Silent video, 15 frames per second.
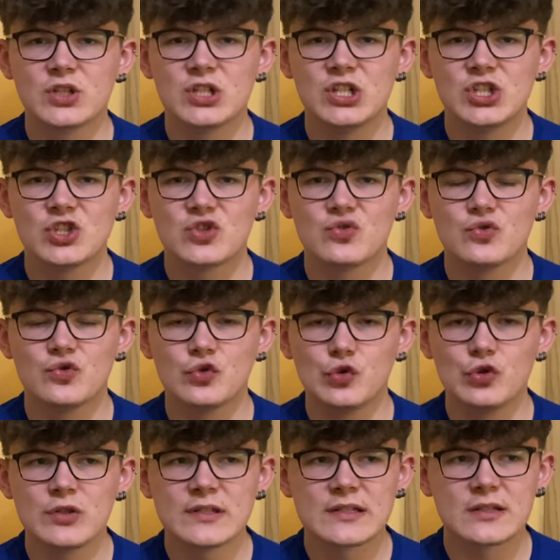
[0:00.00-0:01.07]
nicht zu
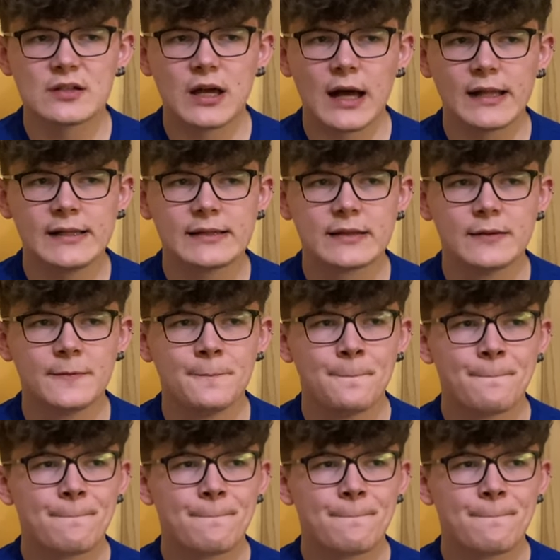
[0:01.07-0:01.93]
süß gehalten.